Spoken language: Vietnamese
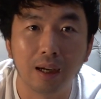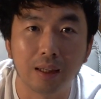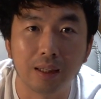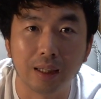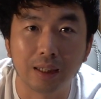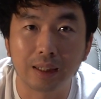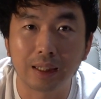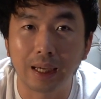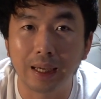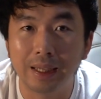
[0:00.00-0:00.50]

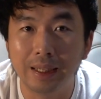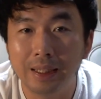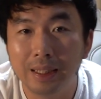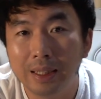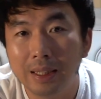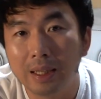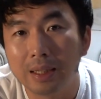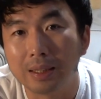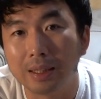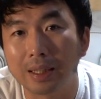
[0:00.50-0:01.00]
những cái
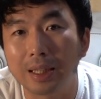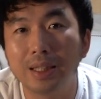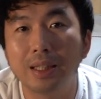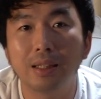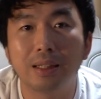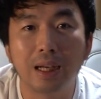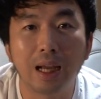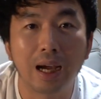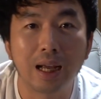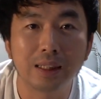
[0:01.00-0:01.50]
những cái
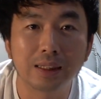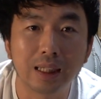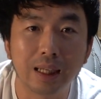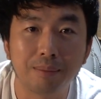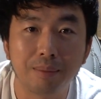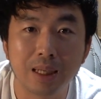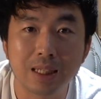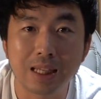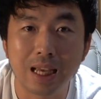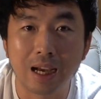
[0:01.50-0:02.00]
chức năng asa
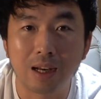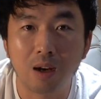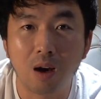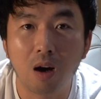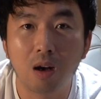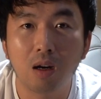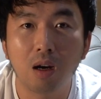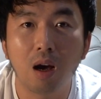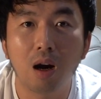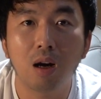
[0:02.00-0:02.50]
massage
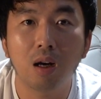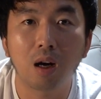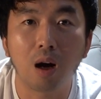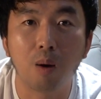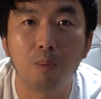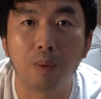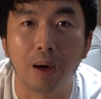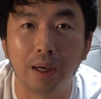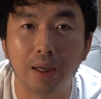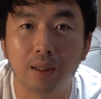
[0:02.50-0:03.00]
đó nó
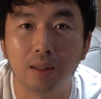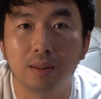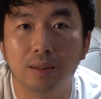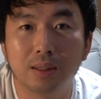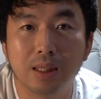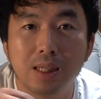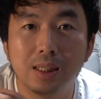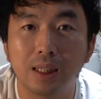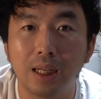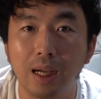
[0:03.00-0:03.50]
không ảnh hưởng
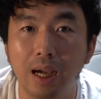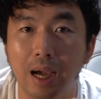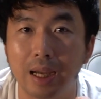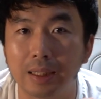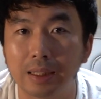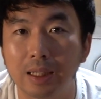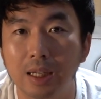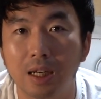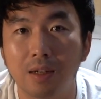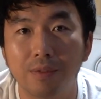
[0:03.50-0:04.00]
đến cái hệ
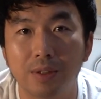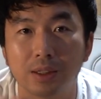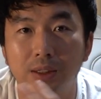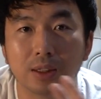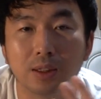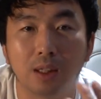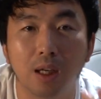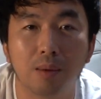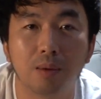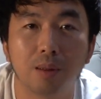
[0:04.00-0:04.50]
cơ và
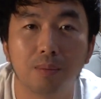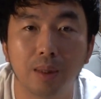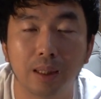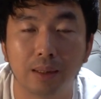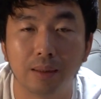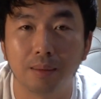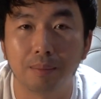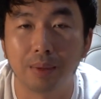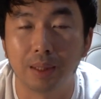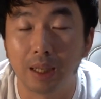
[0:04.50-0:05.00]
xương khớp của mình
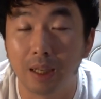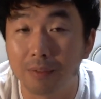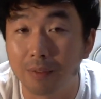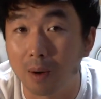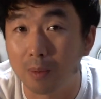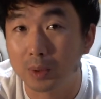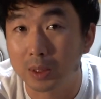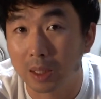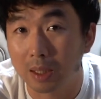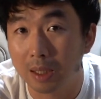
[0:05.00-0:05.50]
mình hy
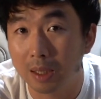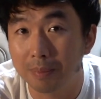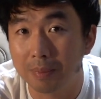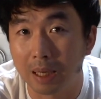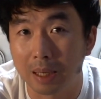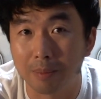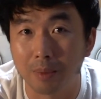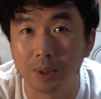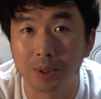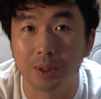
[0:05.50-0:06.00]
vọng sau clip
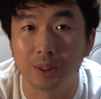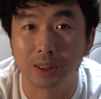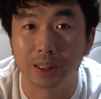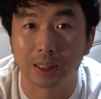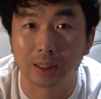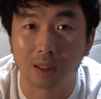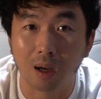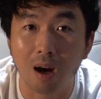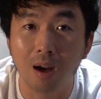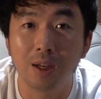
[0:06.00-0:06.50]
này mọi người sẽ
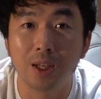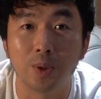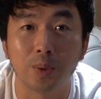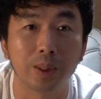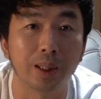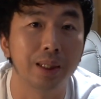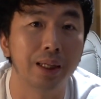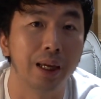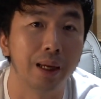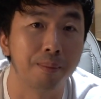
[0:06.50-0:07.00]
có nhiều
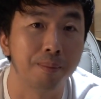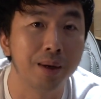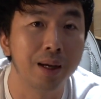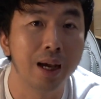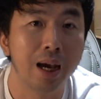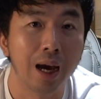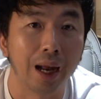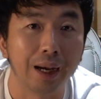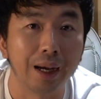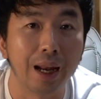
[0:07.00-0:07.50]
kinh nghiệm
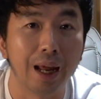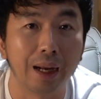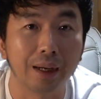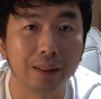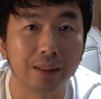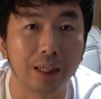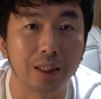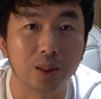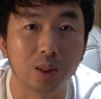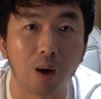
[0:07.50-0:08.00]
để
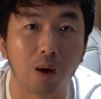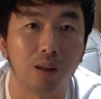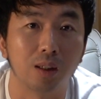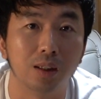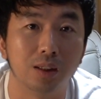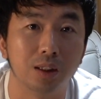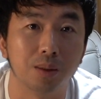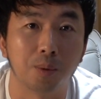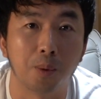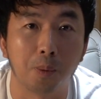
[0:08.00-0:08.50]
có thể chọn
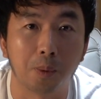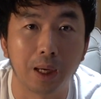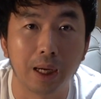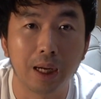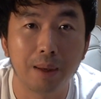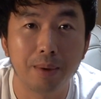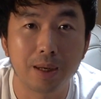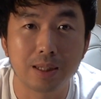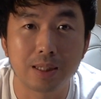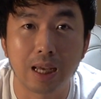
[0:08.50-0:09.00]
lựa được một cái,
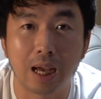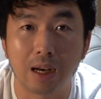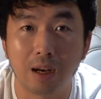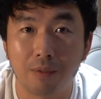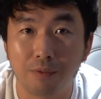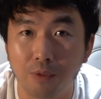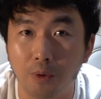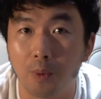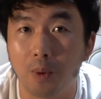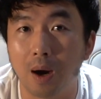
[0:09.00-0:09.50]
cái massage nó
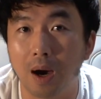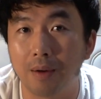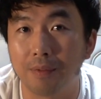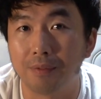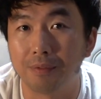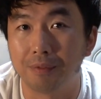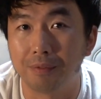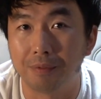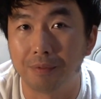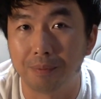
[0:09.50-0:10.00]
phù hợp
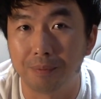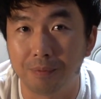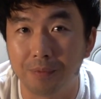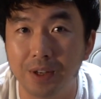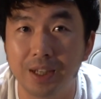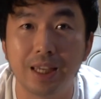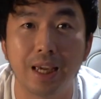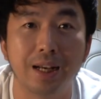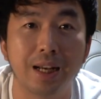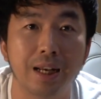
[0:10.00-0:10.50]

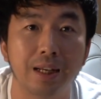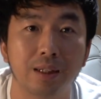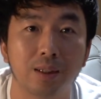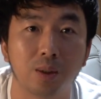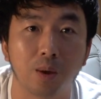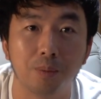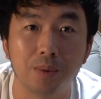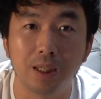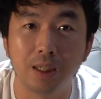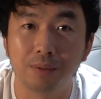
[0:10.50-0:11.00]
với gia đình
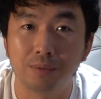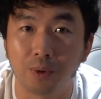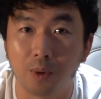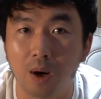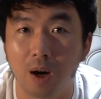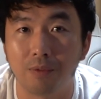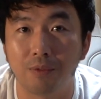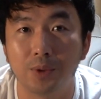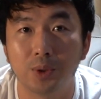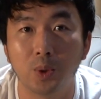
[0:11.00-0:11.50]
cũng như phù
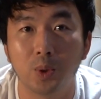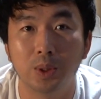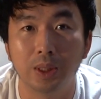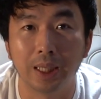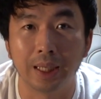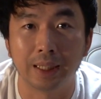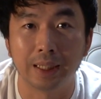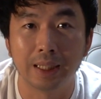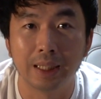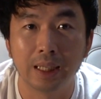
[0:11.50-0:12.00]
hợp với túi
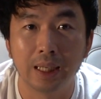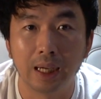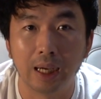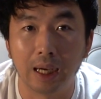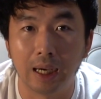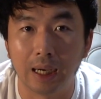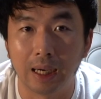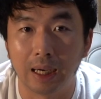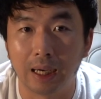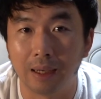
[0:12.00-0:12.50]
tiền
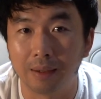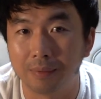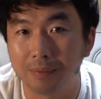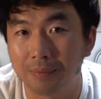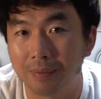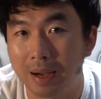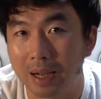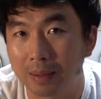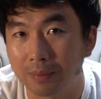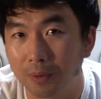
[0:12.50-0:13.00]
à,
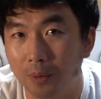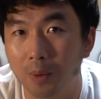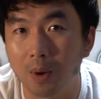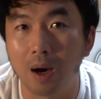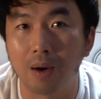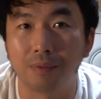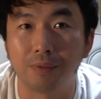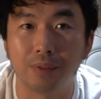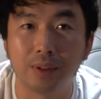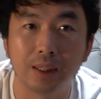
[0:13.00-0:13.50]
và phù
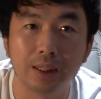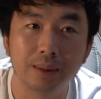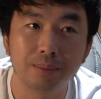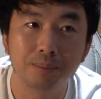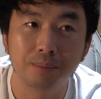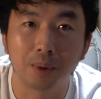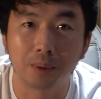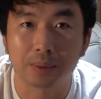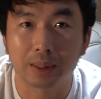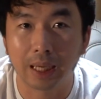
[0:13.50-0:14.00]
hợp với
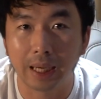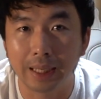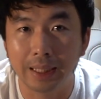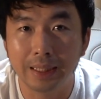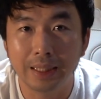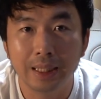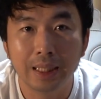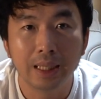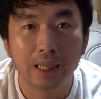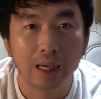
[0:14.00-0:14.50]
một
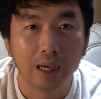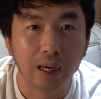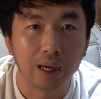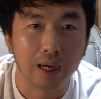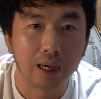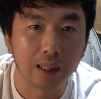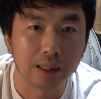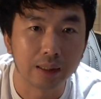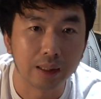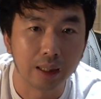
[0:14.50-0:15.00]
cái
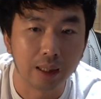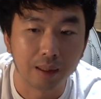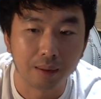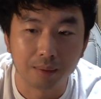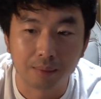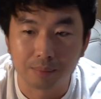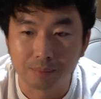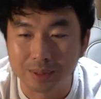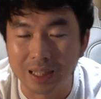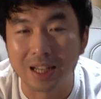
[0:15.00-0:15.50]
à, à,
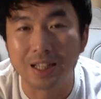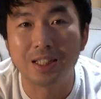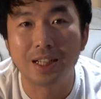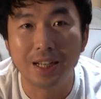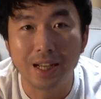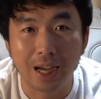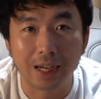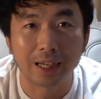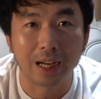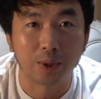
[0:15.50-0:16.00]
giải
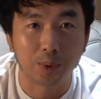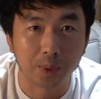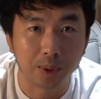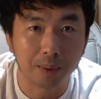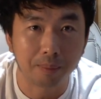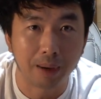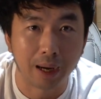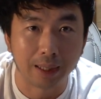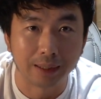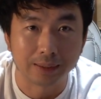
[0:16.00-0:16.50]
trí hàng ngày của
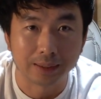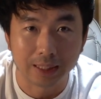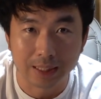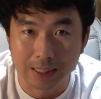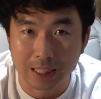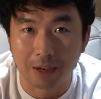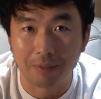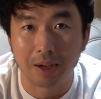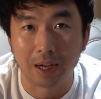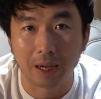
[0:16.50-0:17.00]
các bạn xin
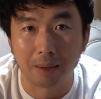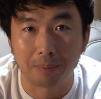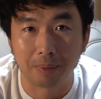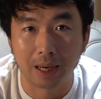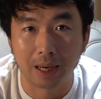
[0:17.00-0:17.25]
chào và hẹn gặp